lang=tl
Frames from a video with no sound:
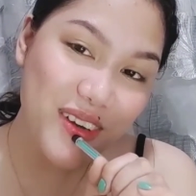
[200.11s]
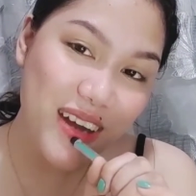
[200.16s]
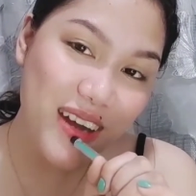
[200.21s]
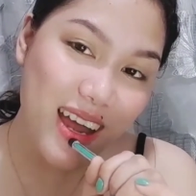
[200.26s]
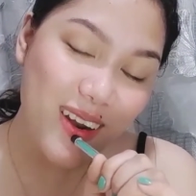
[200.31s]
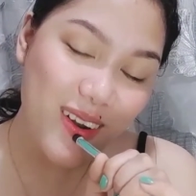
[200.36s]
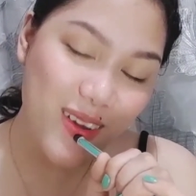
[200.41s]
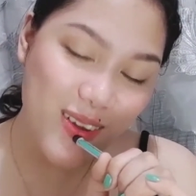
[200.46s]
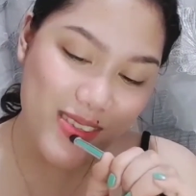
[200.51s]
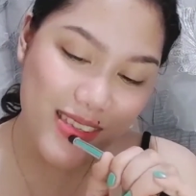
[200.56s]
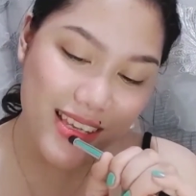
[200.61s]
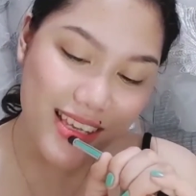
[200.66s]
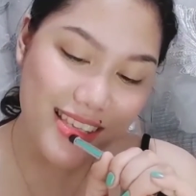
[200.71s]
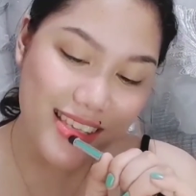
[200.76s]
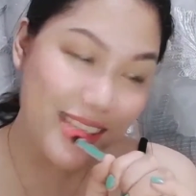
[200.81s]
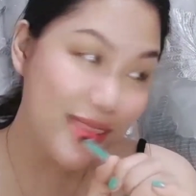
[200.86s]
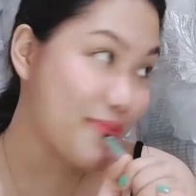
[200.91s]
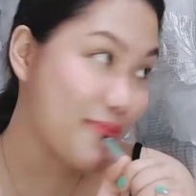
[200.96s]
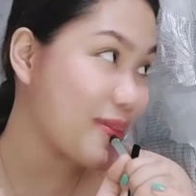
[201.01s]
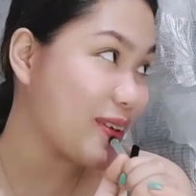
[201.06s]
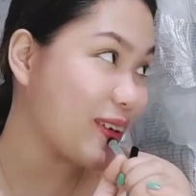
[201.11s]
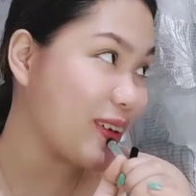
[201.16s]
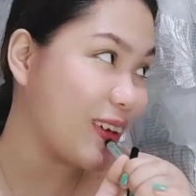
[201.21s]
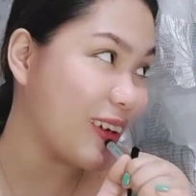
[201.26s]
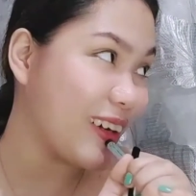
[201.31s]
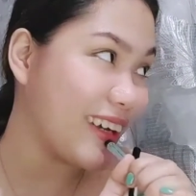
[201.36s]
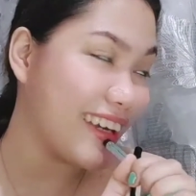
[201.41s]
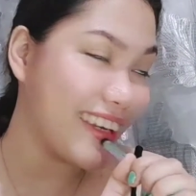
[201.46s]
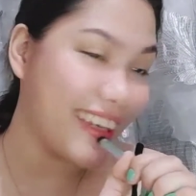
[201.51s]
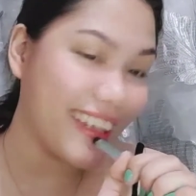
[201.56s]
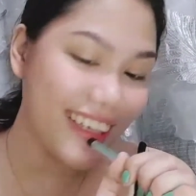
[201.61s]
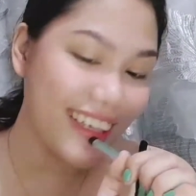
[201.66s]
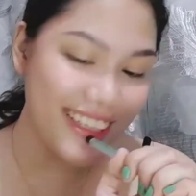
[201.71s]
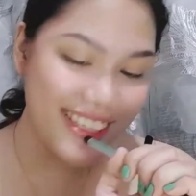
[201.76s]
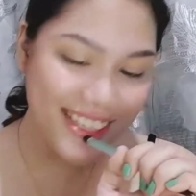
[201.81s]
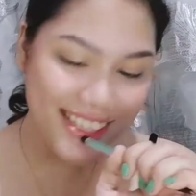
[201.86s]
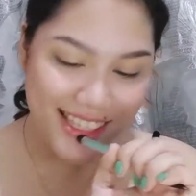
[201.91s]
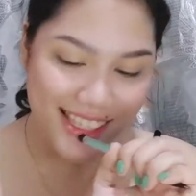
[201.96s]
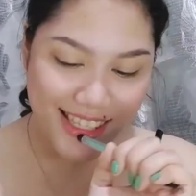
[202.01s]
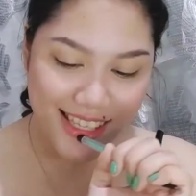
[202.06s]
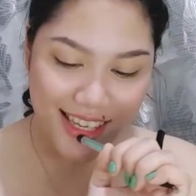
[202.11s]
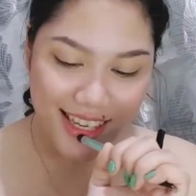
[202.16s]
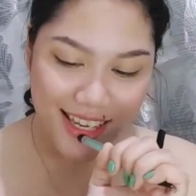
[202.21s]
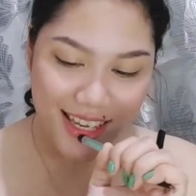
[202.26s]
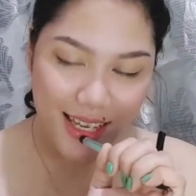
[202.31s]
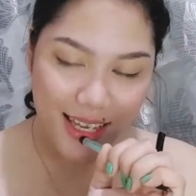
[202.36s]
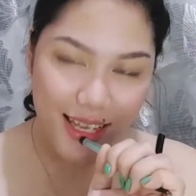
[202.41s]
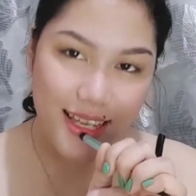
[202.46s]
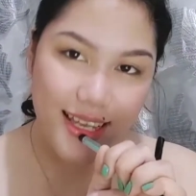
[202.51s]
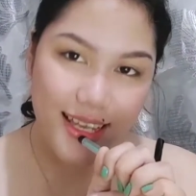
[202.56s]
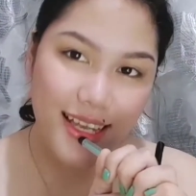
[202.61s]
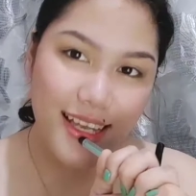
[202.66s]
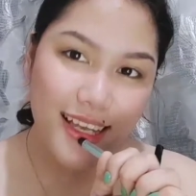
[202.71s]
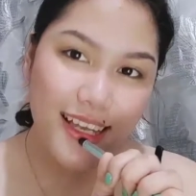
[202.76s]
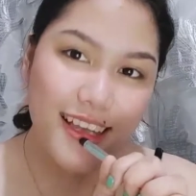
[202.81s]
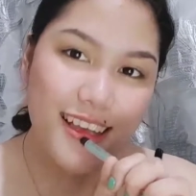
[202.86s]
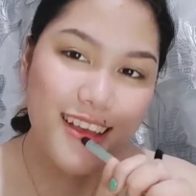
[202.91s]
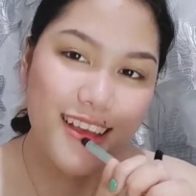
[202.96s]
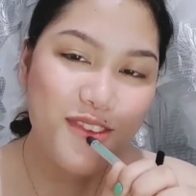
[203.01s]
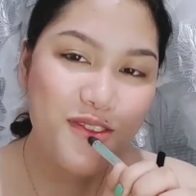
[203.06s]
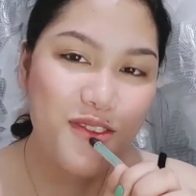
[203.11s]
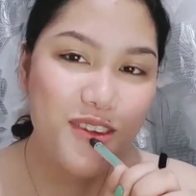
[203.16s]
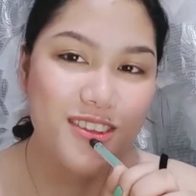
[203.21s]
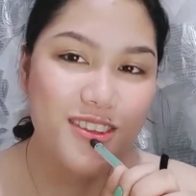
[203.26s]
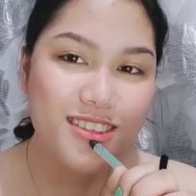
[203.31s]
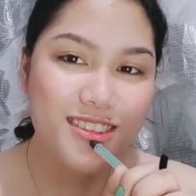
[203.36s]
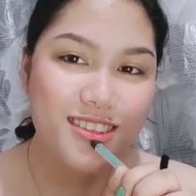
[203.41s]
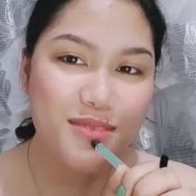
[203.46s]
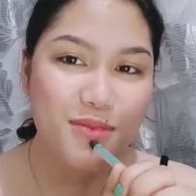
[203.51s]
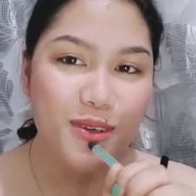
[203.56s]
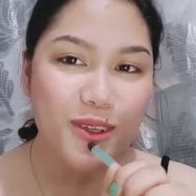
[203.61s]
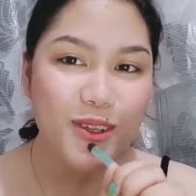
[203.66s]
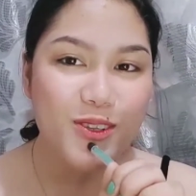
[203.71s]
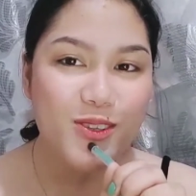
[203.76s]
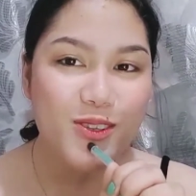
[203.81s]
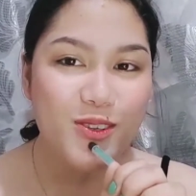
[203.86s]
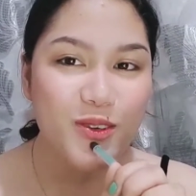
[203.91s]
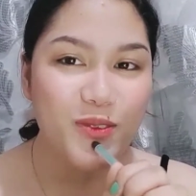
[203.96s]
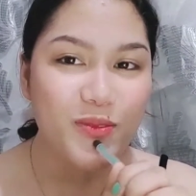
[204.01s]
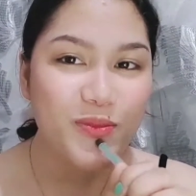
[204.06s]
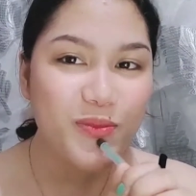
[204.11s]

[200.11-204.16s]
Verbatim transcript: ano, sa isip ko is vegetable soup.